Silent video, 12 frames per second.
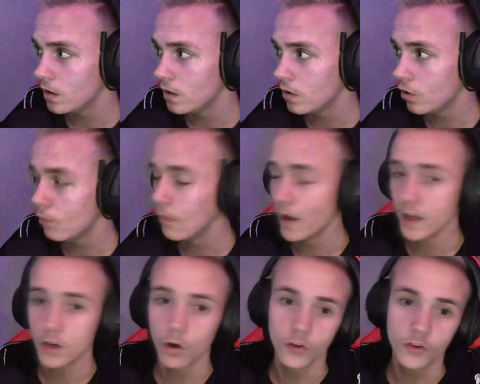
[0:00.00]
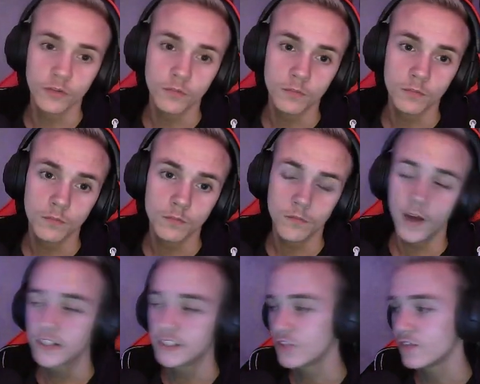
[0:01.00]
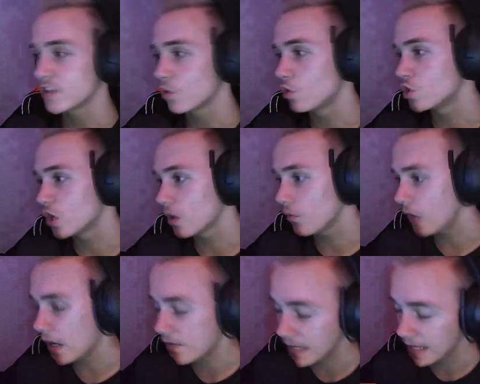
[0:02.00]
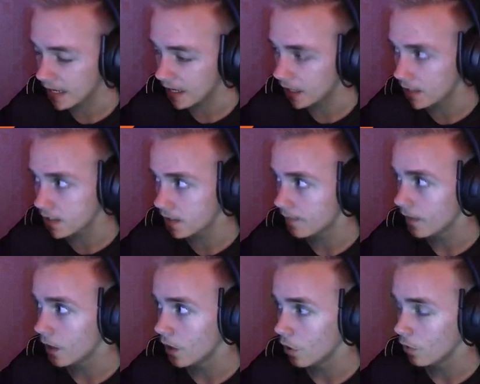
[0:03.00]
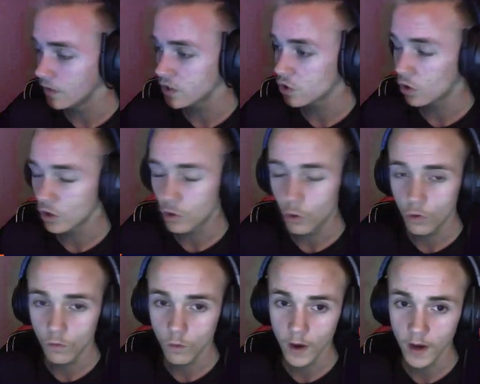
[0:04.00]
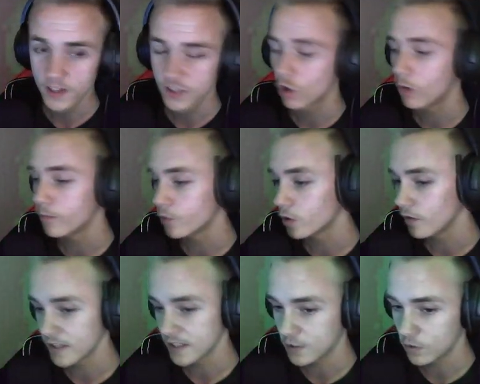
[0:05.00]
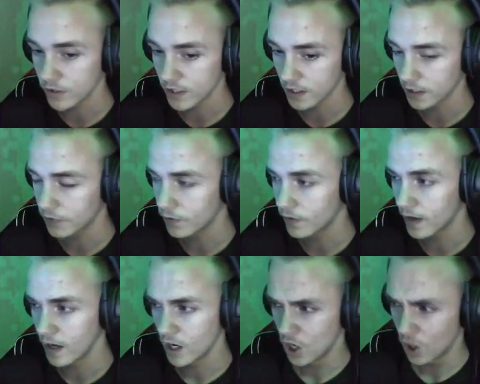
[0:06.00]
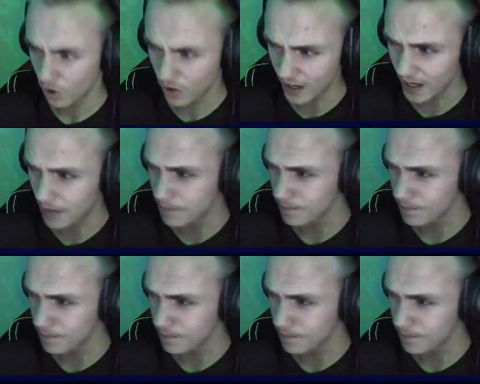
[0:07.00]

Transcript: Oh mein Gott es ist was runtergefallen wie ein Glas und wir sollen gucken, woher es kommt oder was die Ursache dafür war. Okay.